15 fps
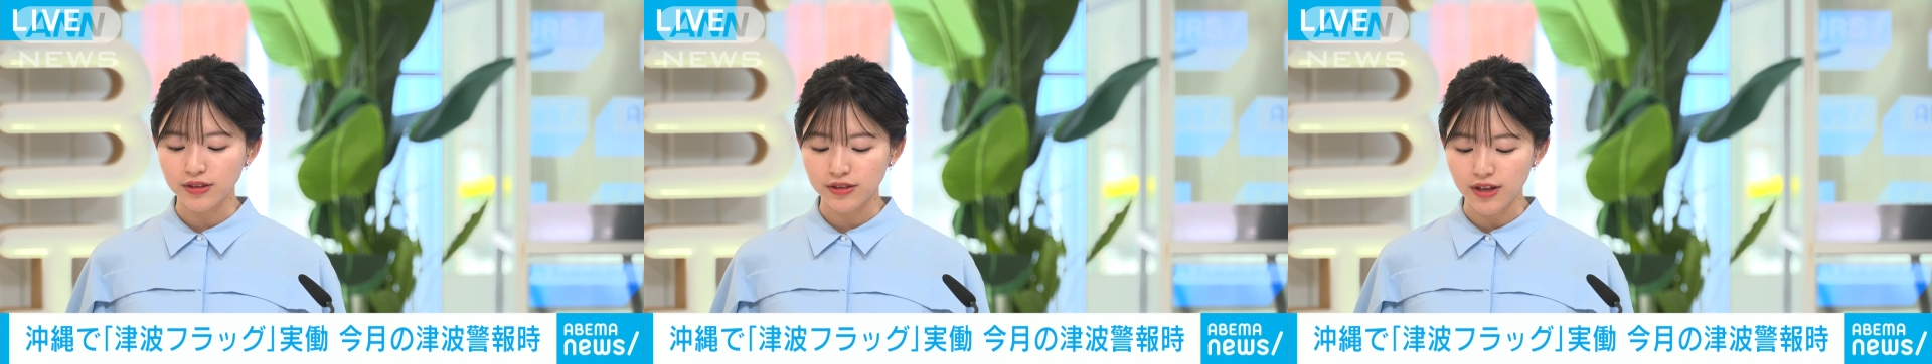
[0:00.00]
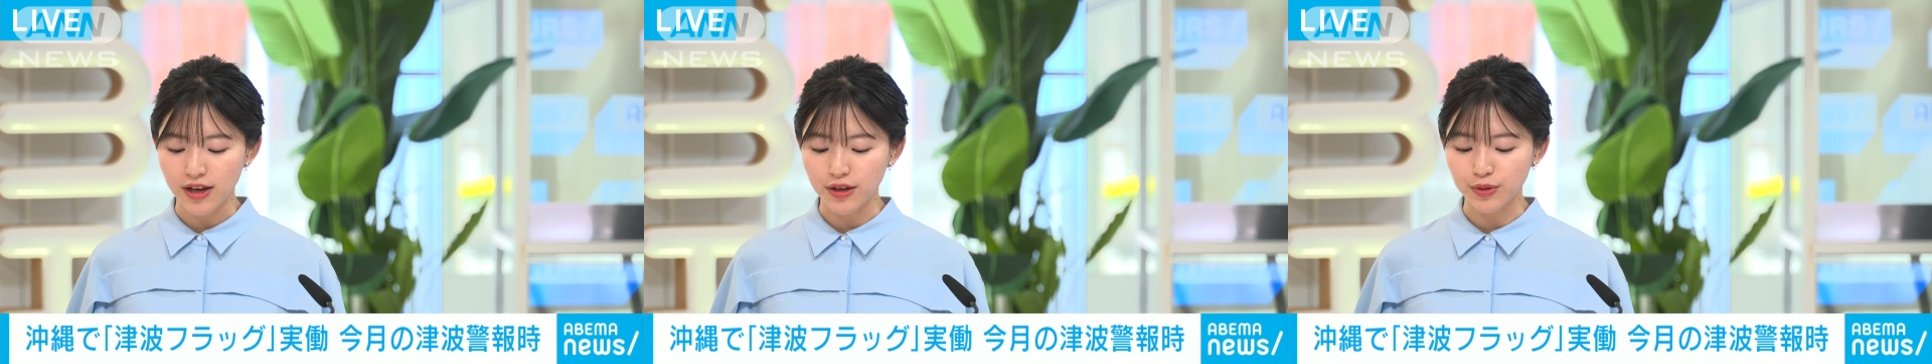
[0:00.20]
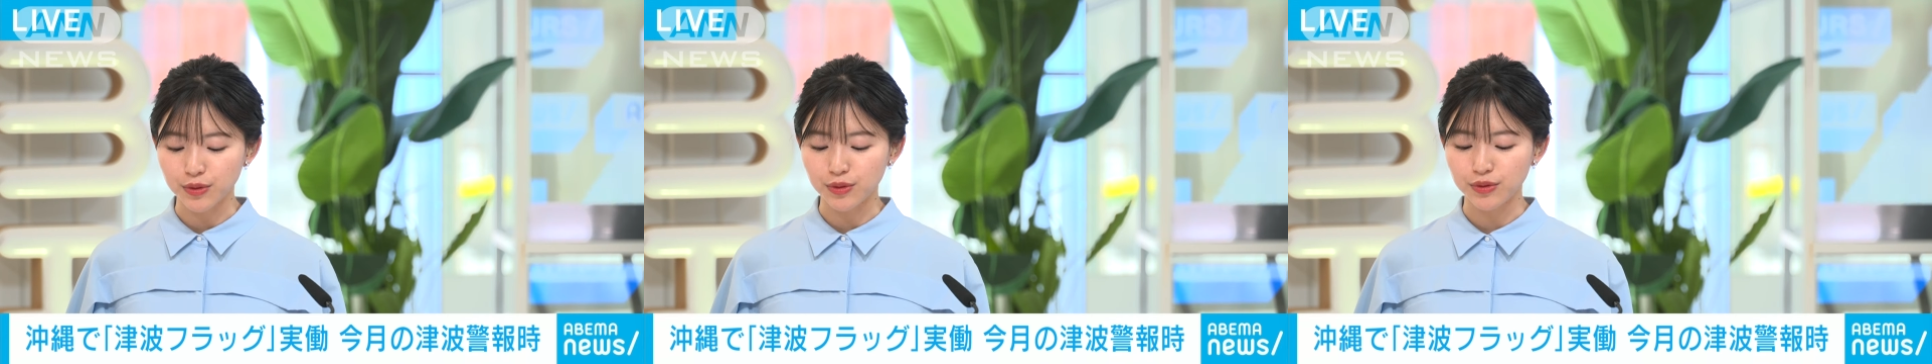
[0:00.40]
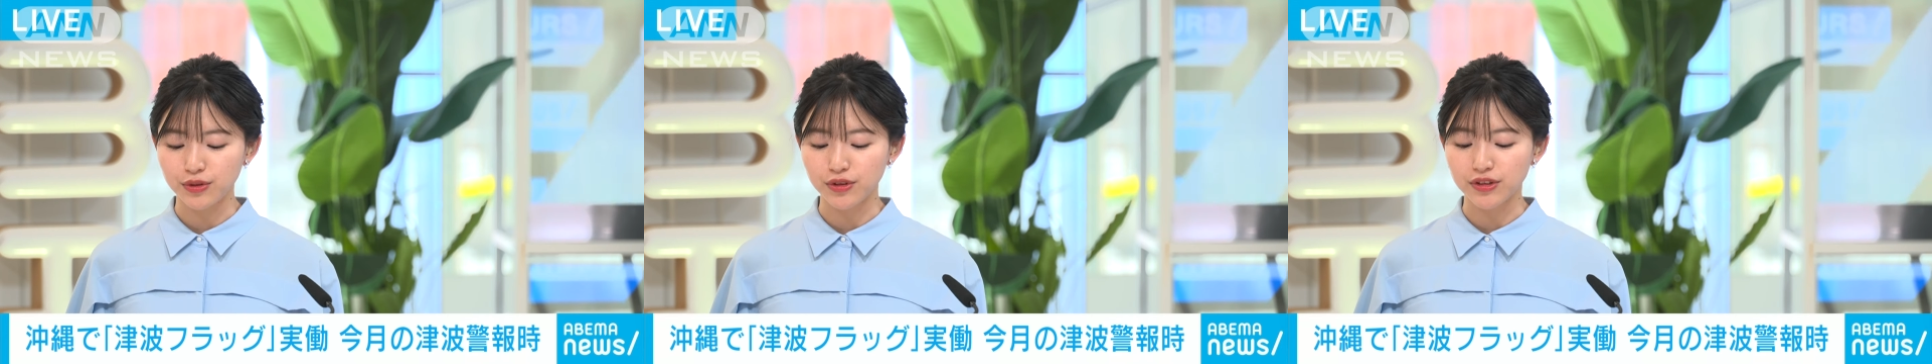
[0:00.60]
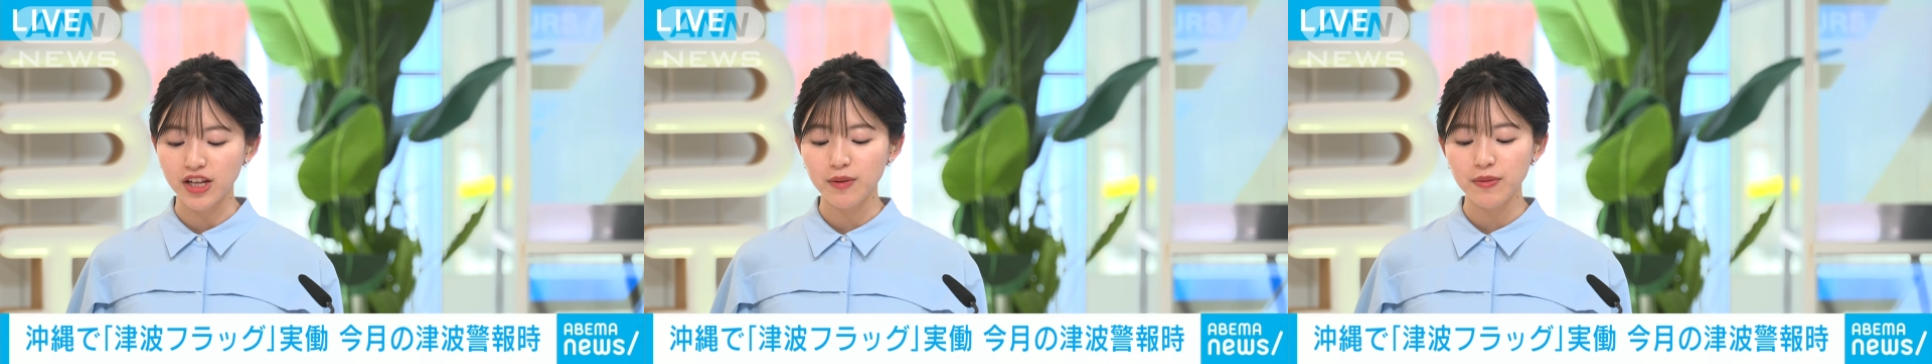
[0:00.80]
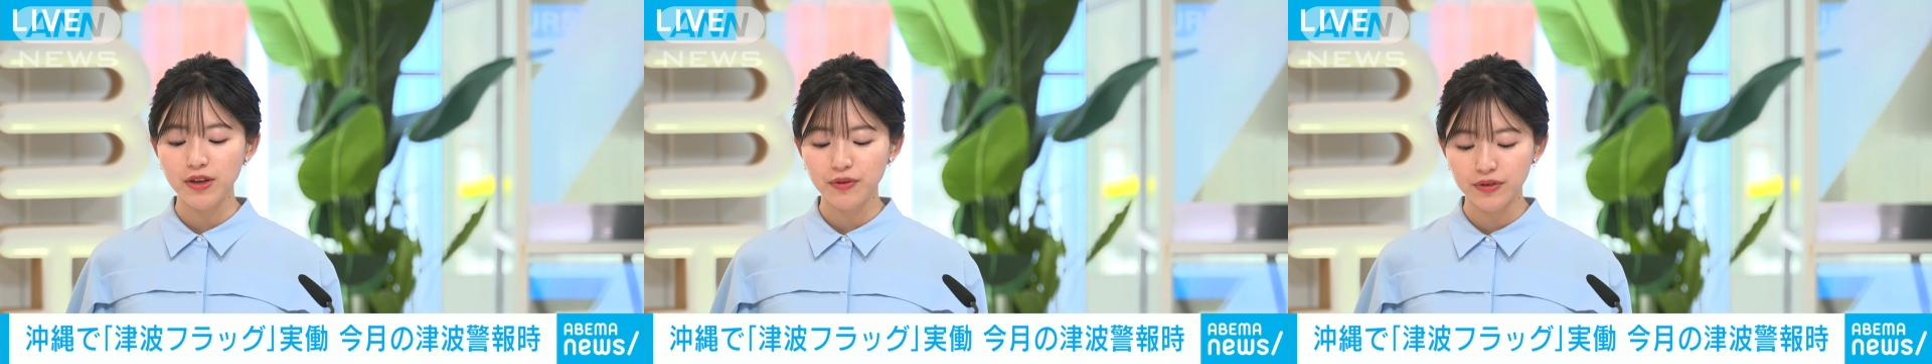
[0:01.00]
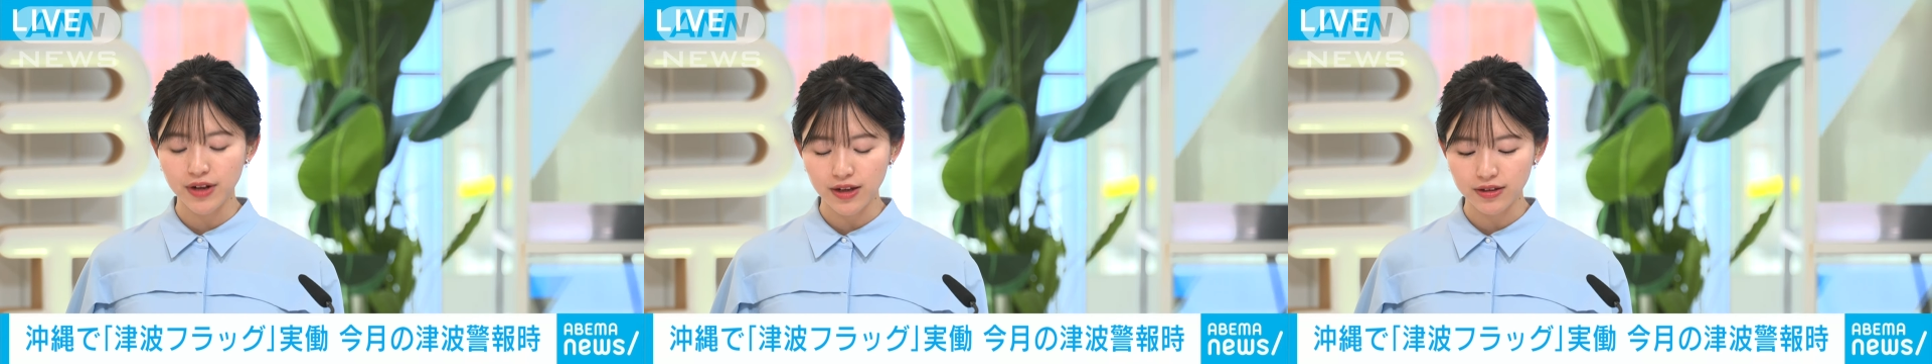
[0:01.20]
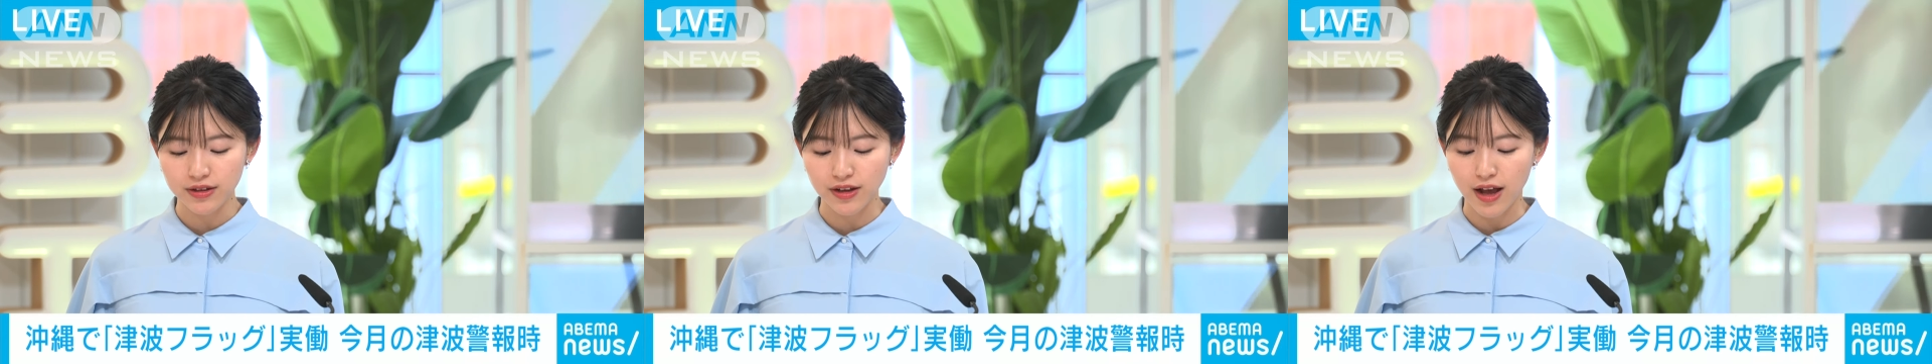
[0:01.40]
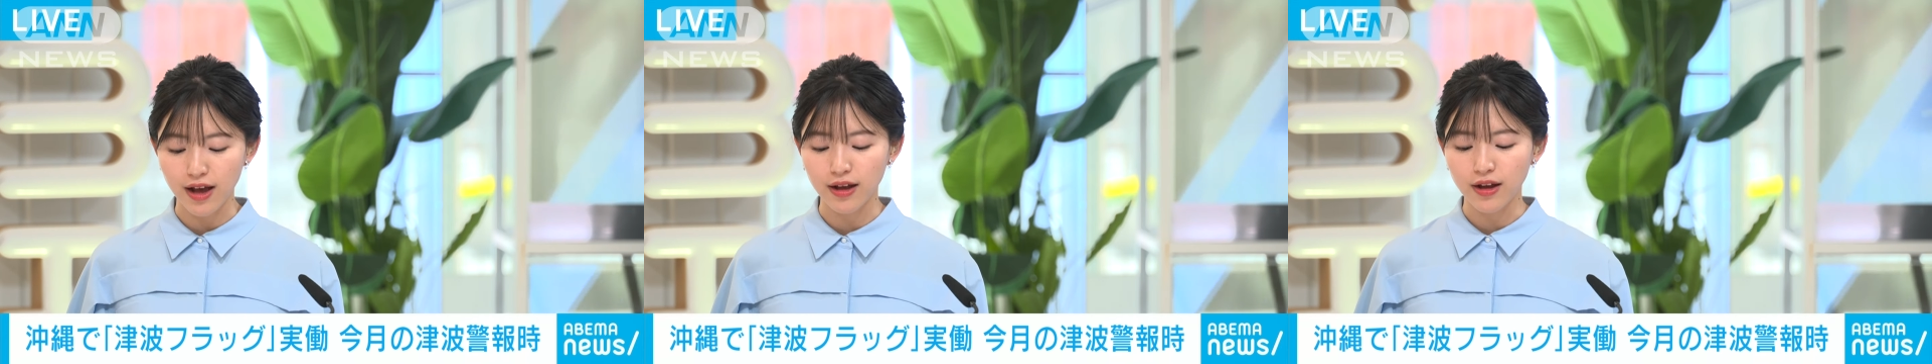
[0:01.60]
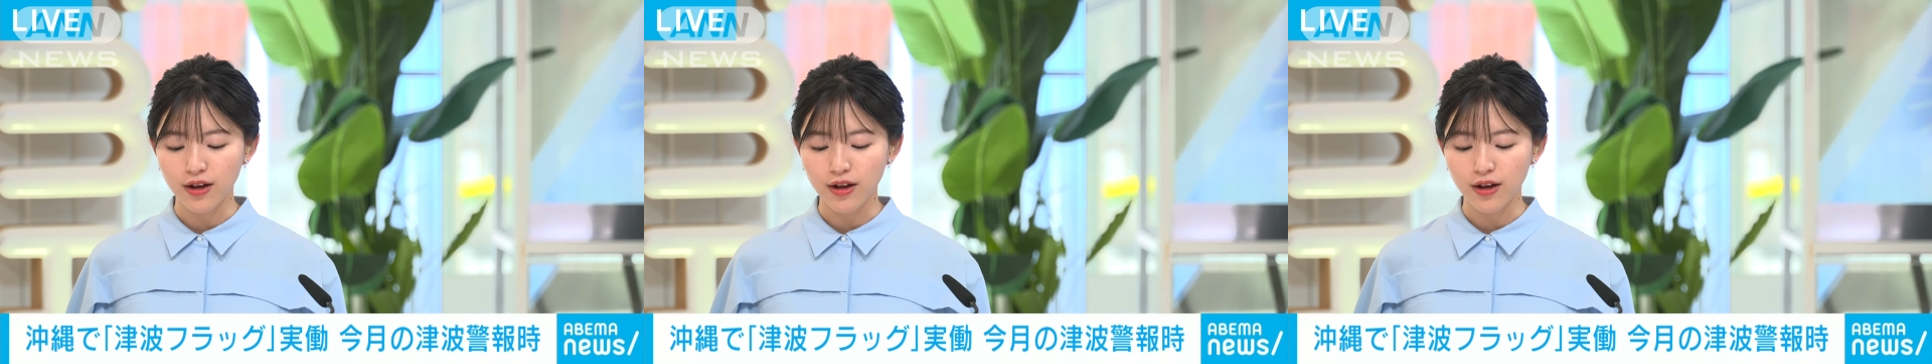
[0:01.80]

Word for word: 伝える津波フラッグが